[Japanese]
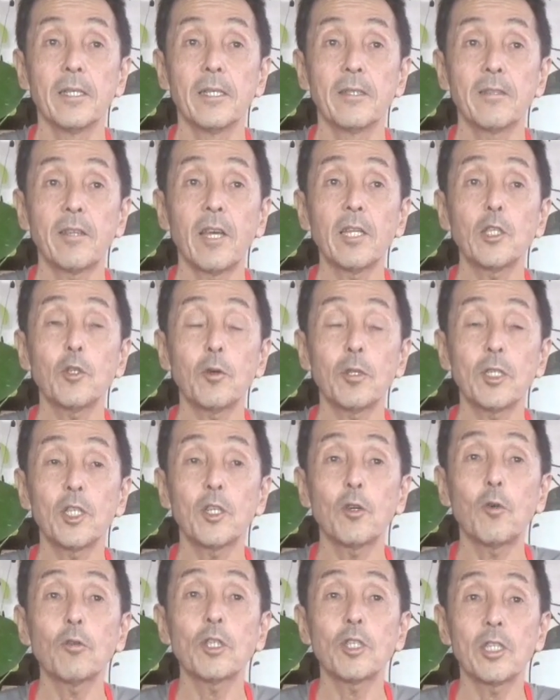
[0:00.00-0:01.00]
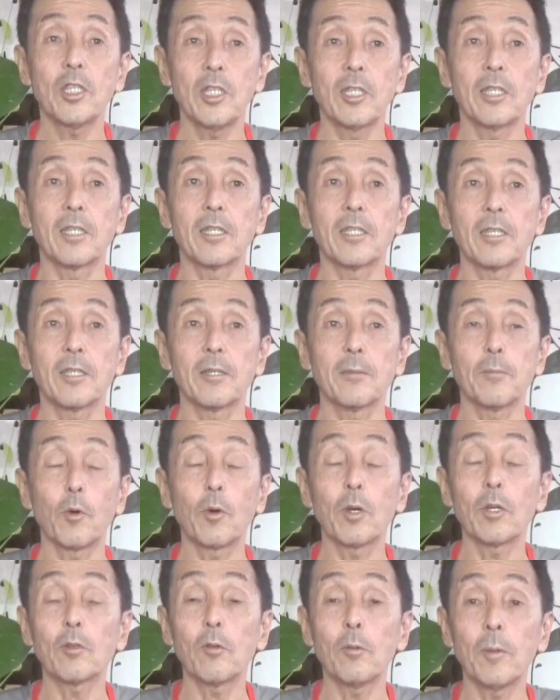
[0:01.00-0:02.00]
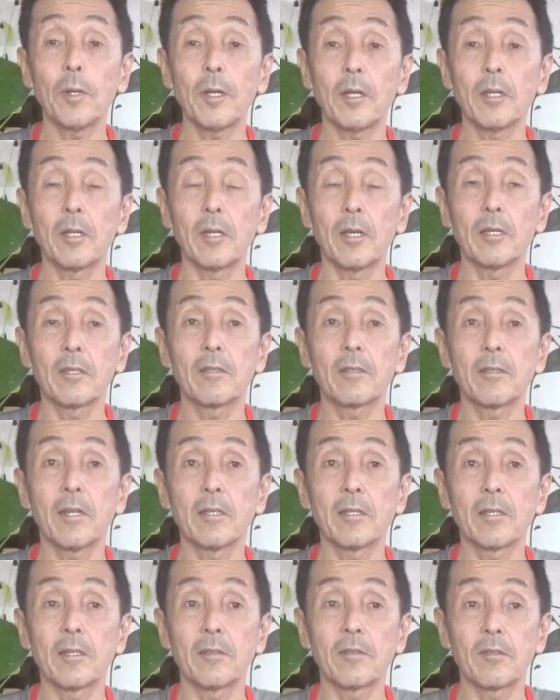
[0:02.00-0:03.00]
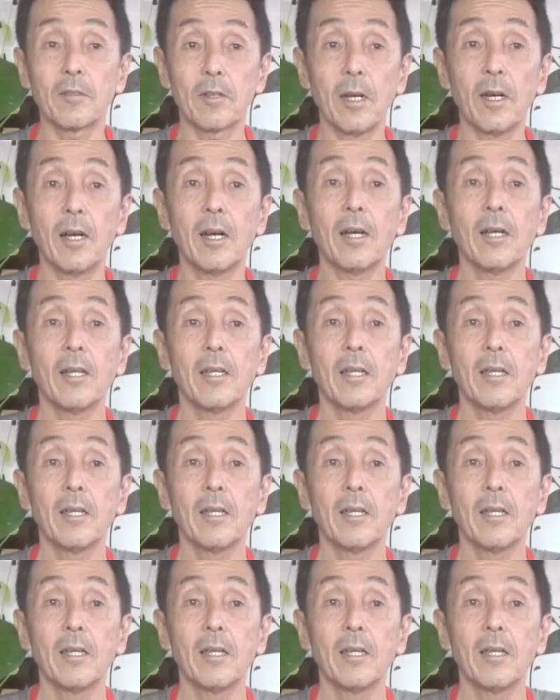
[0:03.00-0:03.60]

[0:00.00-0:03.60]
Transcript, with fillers: 最初は自己資金ポケットマネーでやってたんですが、